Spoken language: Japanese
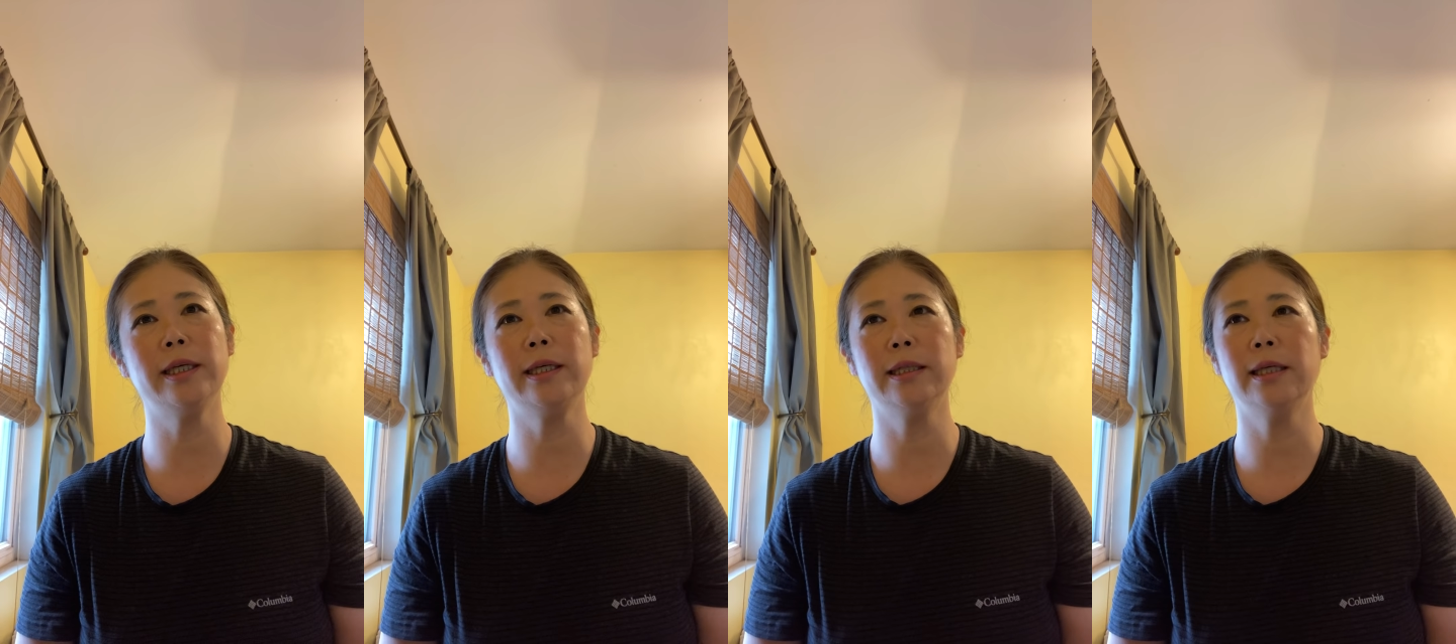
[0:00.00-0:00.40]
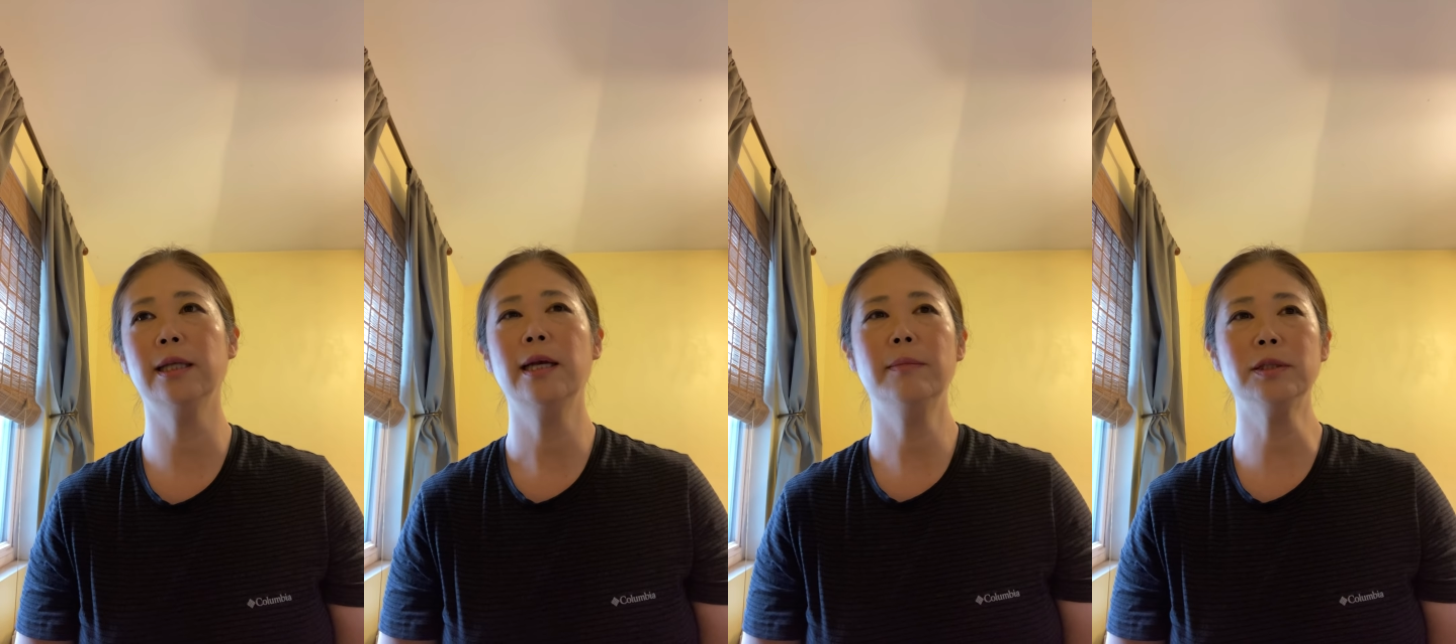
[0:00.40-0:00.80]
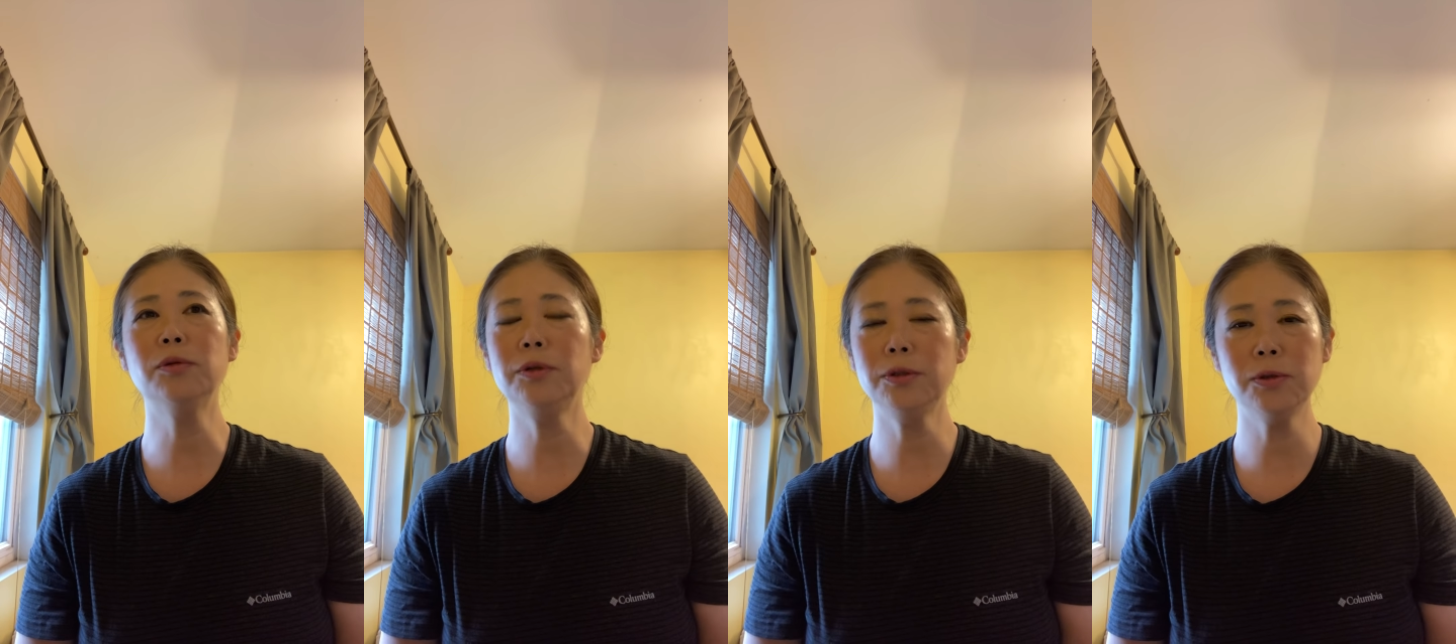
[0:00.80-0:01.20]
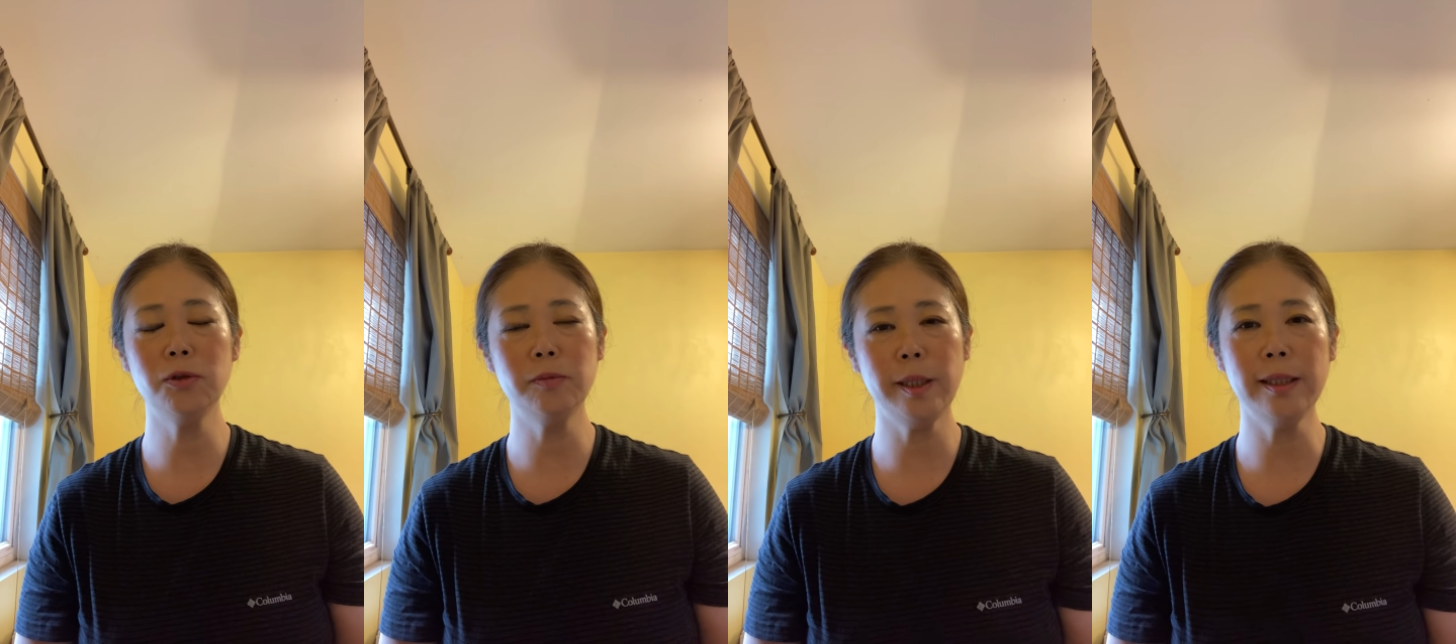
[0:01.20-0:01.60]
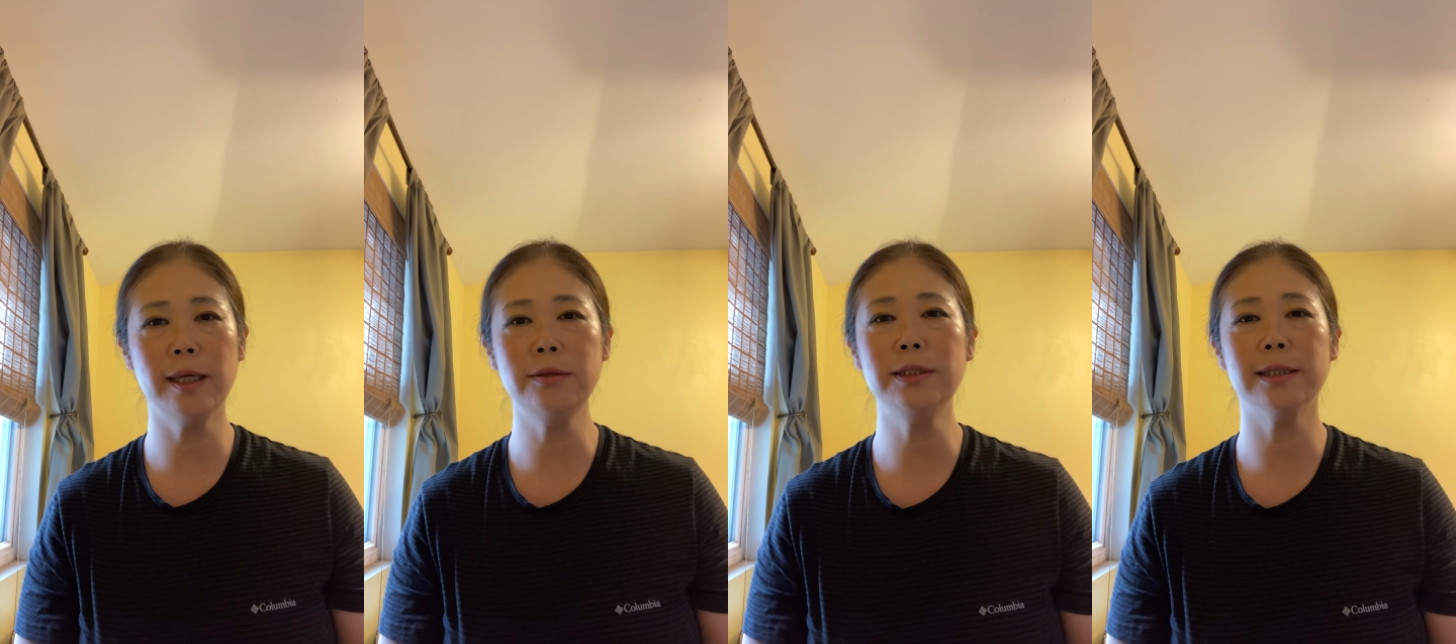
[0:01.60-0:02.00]
いかな、まあ、そういう側面
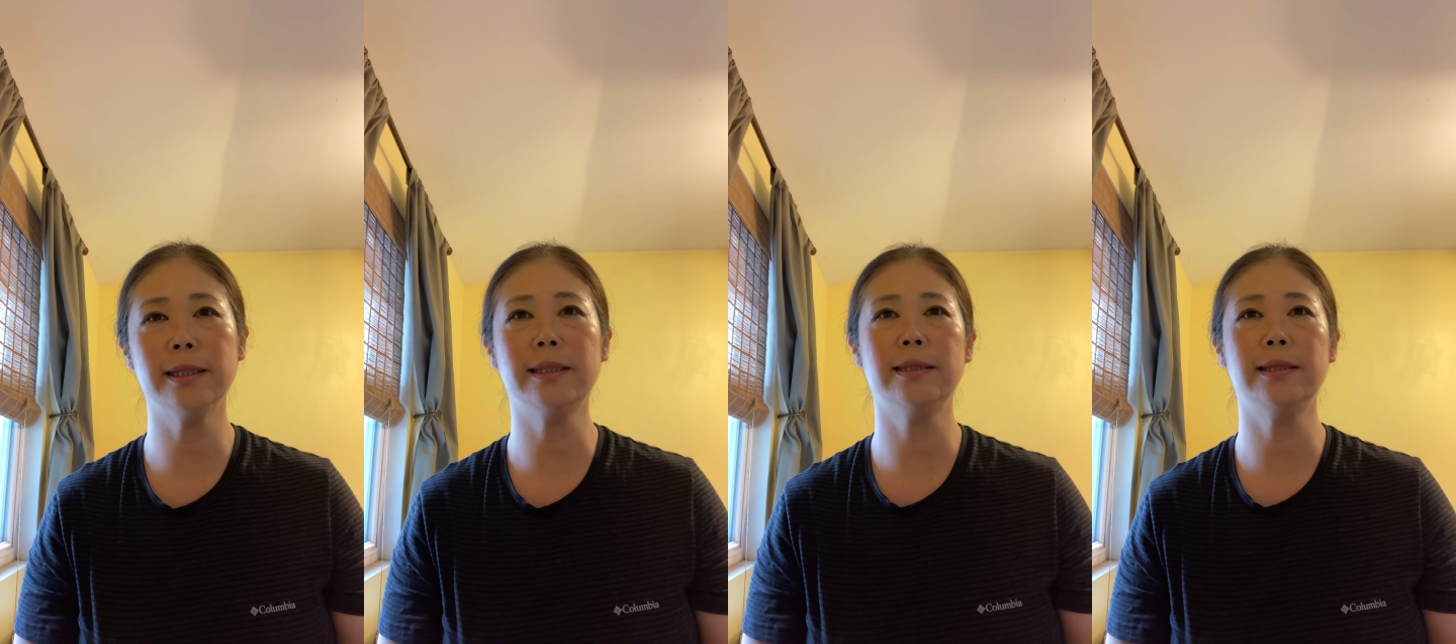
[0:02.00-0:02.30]
があるんじゃない